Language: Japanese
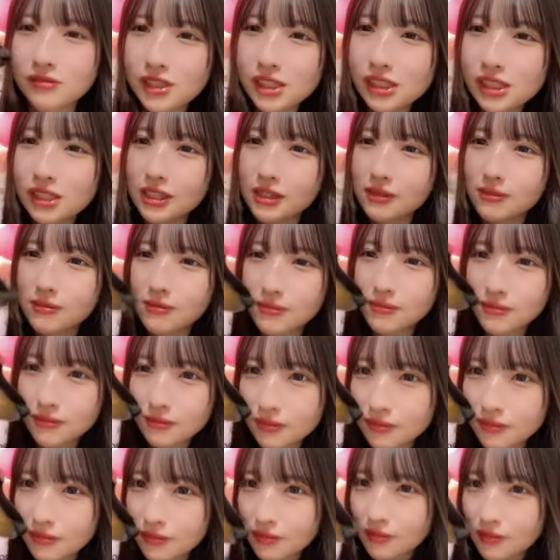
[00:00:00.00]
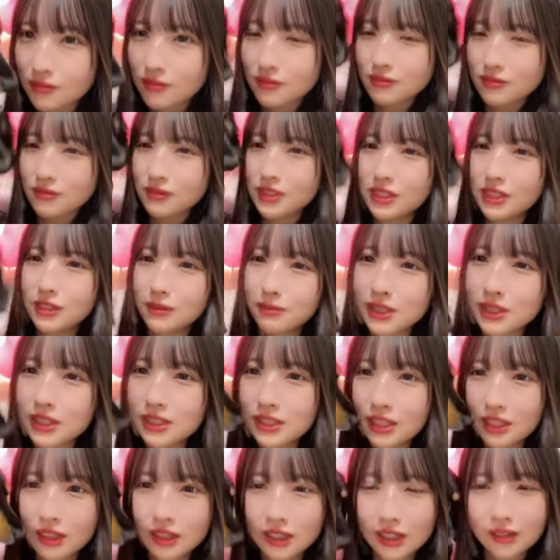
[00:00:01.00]
たーちゃんたーちゃん見
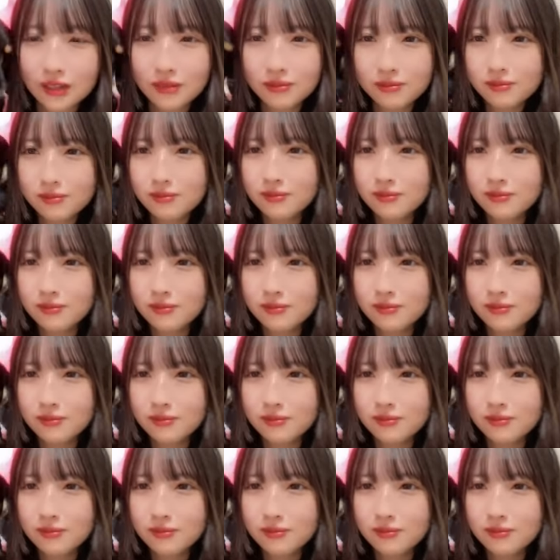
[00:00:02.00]
したって